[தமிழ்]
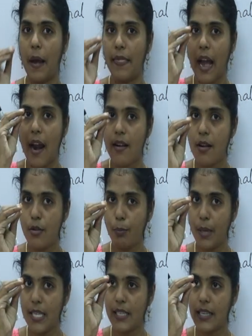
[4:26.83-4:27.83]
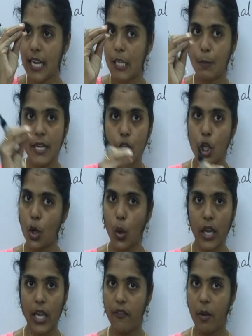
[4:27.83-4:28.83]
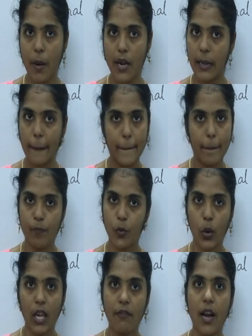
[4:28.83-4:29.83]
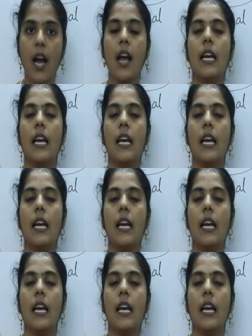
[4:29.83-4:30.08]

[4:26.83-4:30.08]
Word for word: அந்த ஹண்ட்ரட் ருபீஸுங்கிற எக்ஸ்பெண்டிச்சரை குறைக்கவே மாட்டேன் ஓகேவா